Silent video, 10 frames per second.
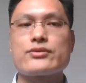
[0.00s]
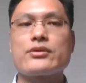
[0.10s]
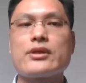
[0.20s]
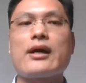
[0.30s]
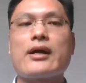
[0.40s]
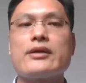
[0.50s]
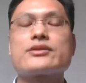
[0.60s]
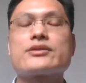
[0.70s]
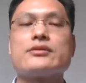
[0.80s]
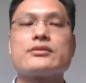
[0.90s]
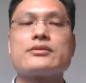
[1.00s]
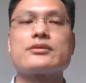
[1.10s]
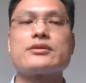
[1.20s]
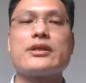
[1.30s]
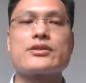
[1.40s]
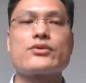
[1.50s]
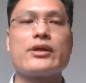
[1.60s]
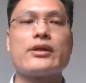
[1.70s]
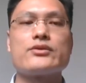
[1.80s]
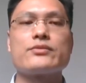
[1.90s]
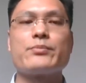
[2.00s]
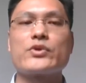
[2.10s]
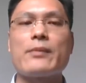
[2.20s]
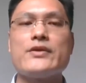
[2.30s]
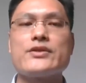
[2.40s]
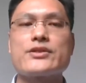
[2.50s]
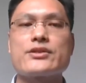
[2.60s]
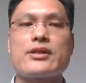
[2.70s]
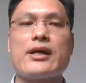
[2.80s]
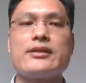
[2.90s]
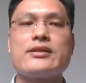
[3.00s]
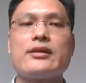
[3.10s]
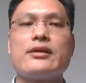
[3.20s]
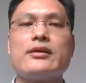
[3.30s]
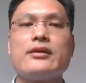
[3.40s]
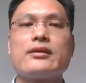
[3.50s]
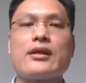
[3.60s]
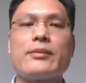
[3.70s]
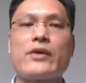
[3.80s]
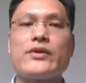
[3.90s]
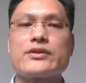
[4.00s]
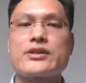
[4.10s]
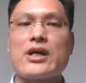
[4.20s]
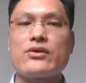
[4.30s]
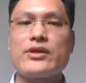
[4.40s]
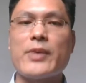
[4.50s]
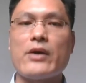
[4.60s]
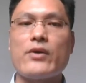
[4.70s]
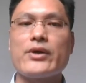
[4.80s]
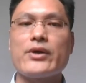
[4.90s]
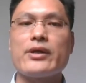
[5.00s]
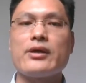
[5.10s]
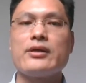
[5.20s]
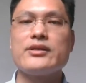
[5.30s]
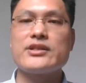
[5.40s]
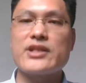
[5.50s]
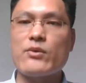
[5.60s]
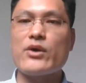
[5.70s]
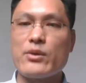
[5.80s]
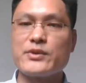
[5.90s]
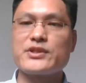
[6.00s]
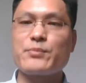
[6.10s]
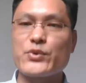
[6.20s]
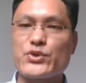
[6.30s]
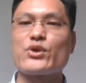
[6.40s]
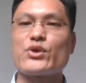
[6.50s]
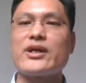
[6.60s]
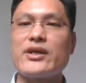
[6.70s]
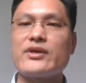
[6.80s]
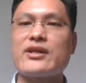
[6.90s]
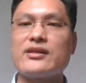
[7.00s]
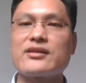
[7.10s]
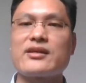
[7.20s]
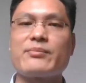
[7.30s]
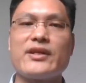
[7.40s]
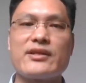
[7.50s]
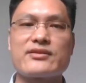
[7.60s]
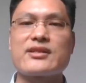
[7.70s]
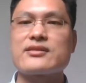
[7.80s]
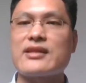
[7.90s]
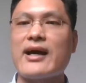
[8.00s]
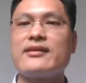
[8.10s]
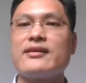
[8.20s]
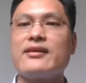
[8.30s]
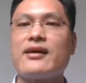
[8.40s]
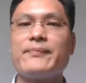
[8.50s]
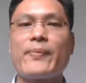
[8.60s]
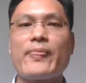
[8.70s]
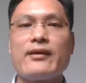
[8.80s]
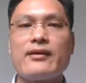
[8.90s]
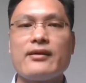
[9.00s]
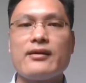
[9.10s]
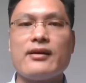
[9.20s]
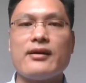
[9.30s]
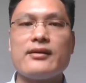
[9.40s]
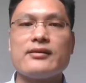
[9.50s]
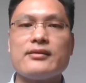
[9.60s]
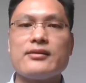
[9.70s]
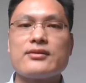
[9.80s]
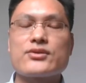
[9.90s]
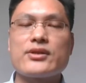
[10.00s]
我认为，K K 是把自由意志看成了万物演化的内在动力，用来贯穿整个宇宙，从粒子到高科技，生生不息。